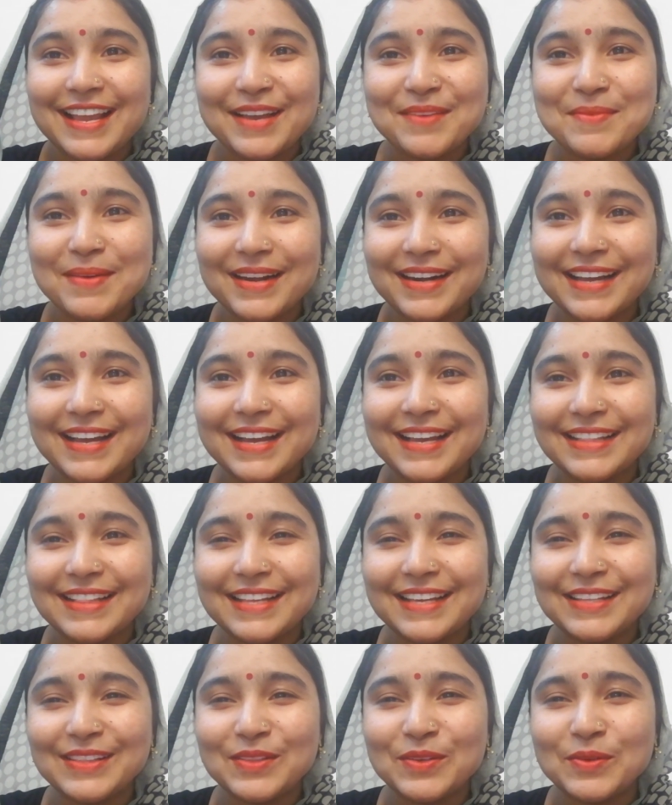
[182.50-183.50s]
एक बार गए
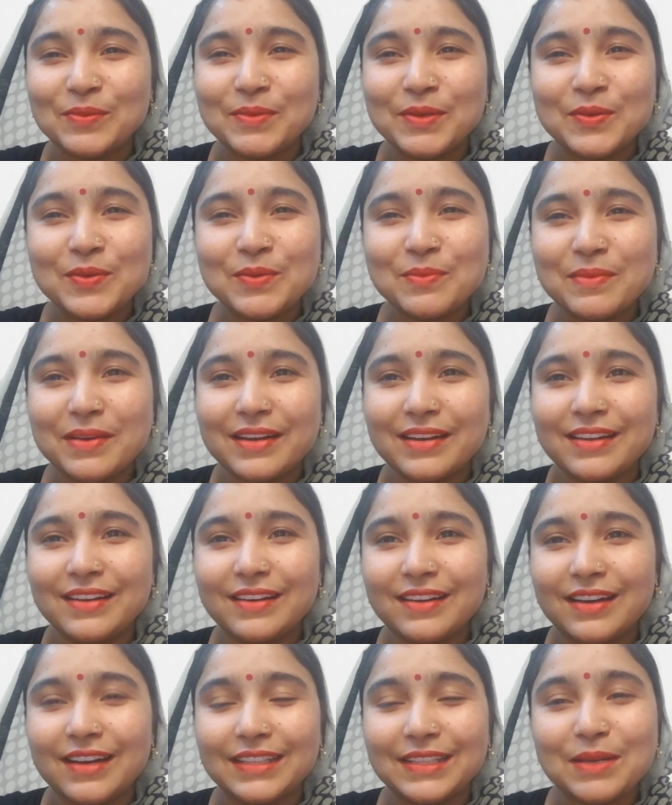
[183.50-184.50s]
थे तो बिल्कुल मन नहीं
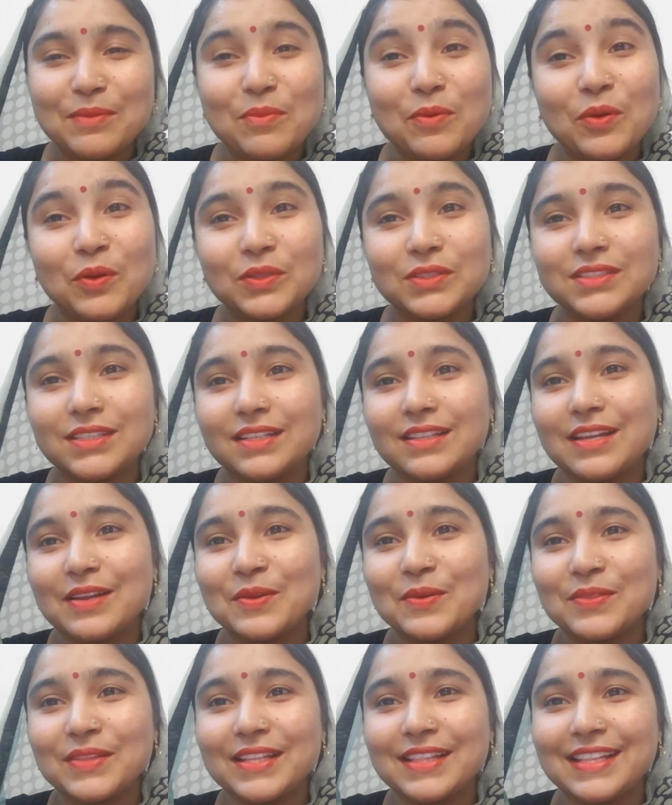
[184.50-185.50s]
लगा था बहुत ज़्यादा
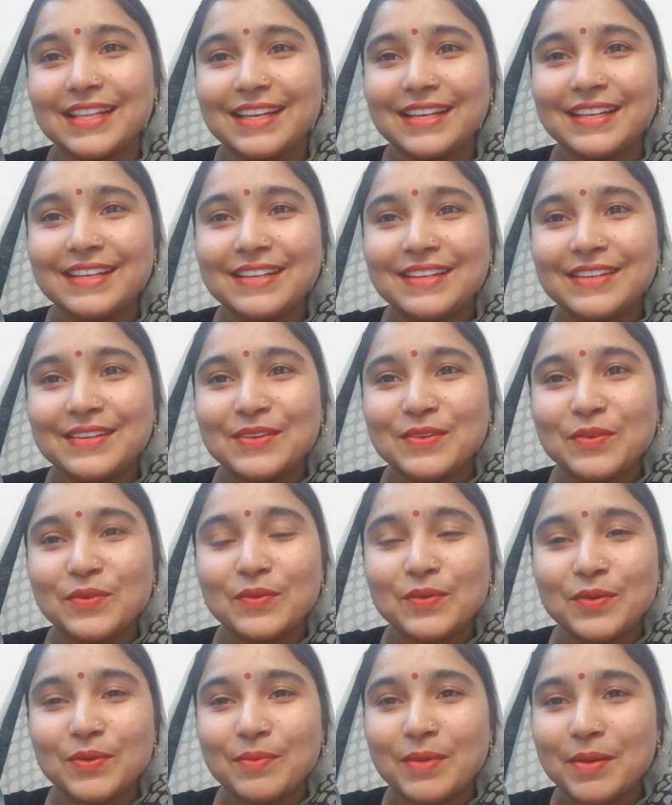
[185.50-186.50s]
रोते थे
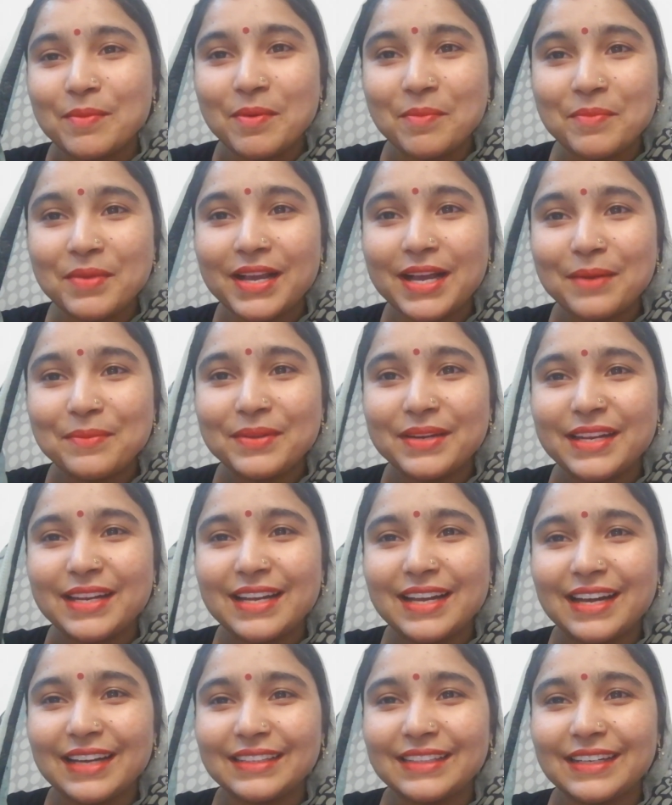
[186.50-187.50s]
और मेरी मम्मी का भी नहीं
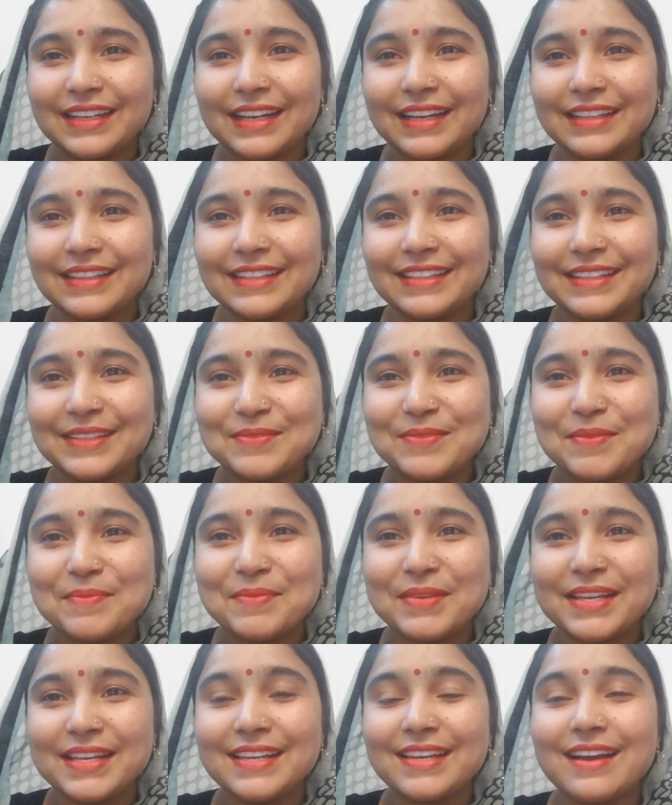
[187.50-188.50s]
लगा था कहती थी
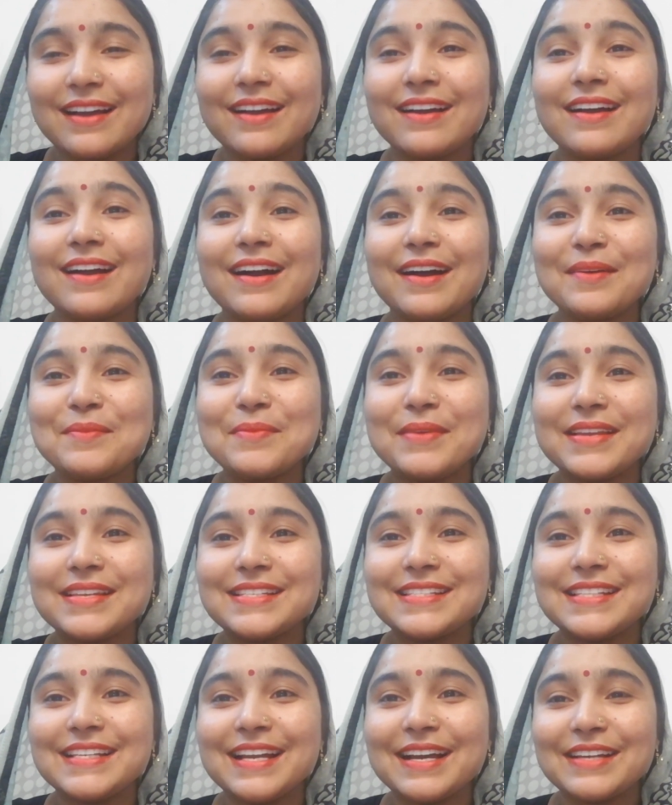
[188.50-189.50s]
मम्मी कि यहाँ कहाँ
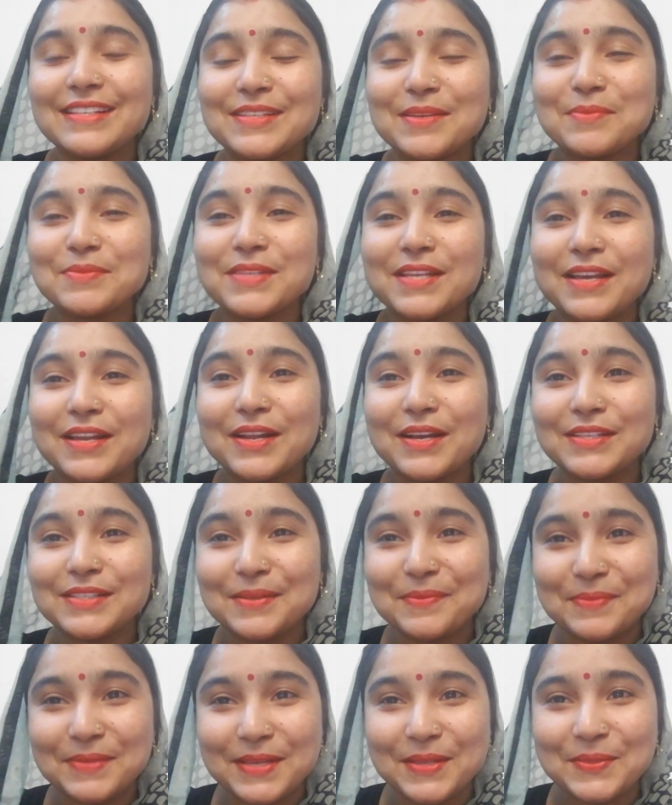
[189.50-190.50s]
भेज दिया सबसे अलग
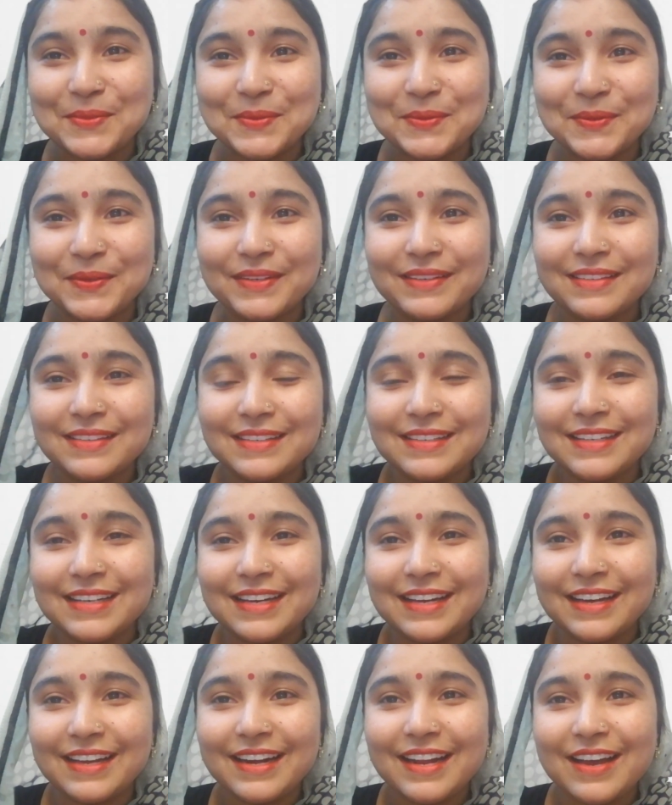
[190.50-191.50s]
सबसे दूर
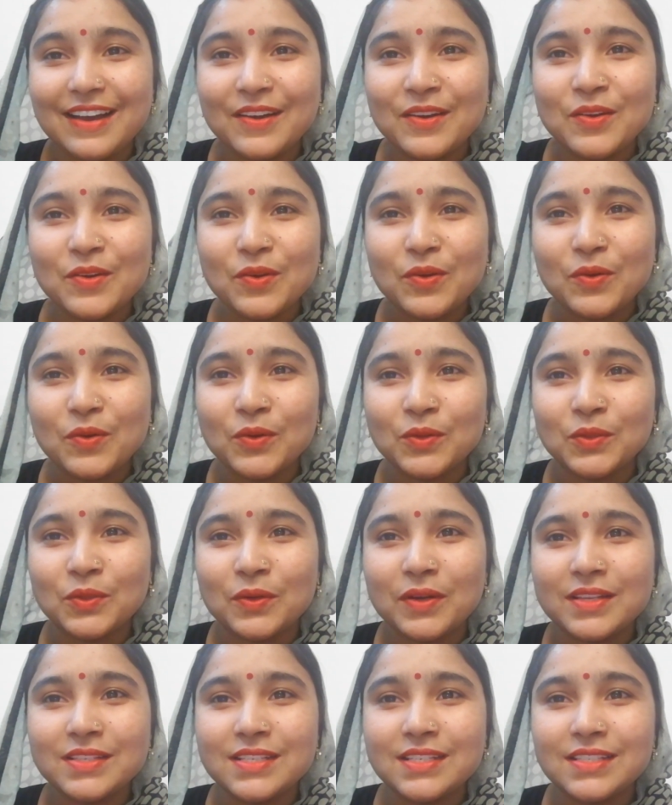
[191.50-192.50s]
है ना और
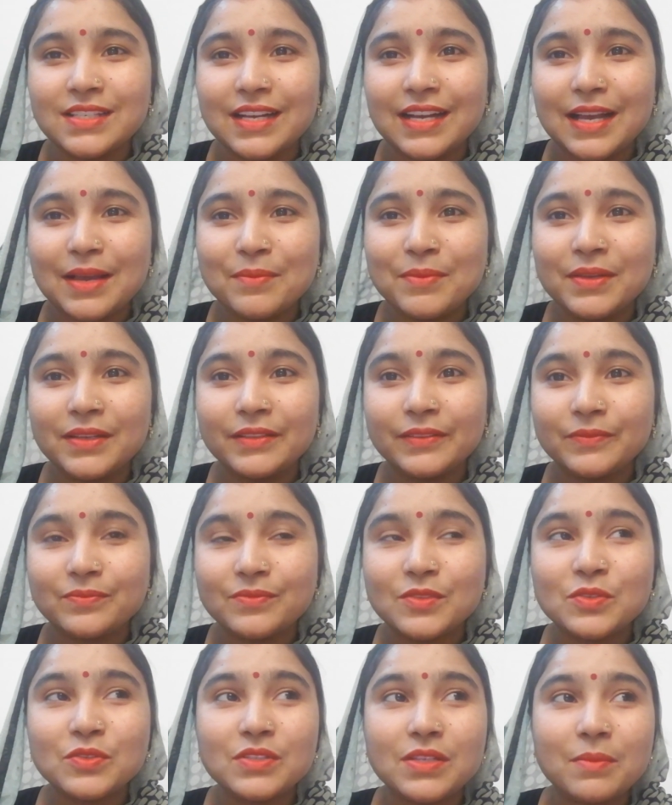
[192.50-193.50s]
थोड़े सी जगह भी
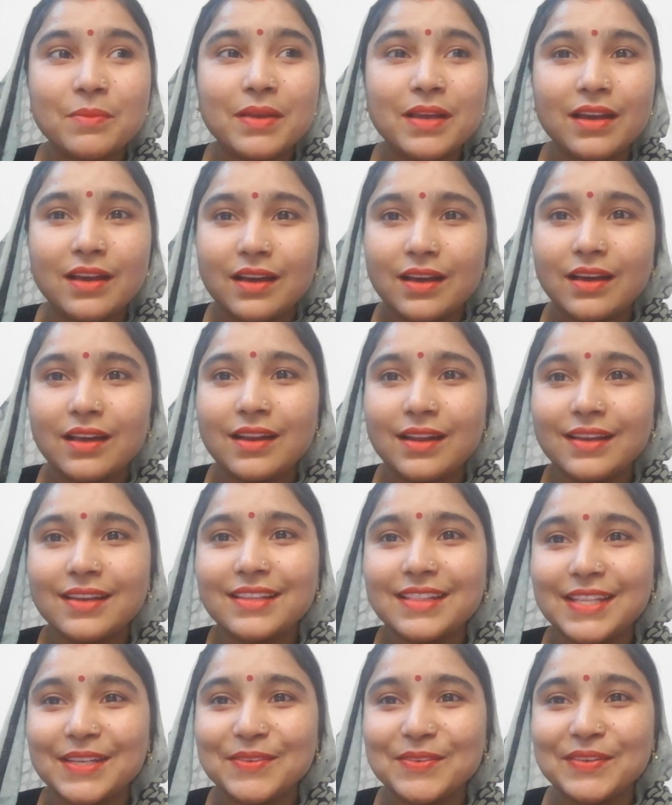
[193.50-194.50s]
उस समय अलग
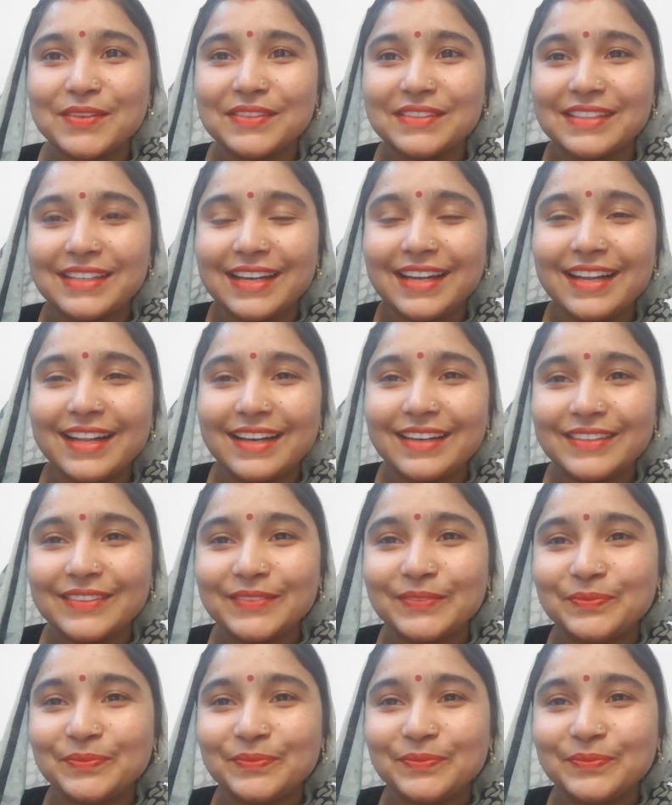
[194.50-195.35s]
ही थी वो है हाँ?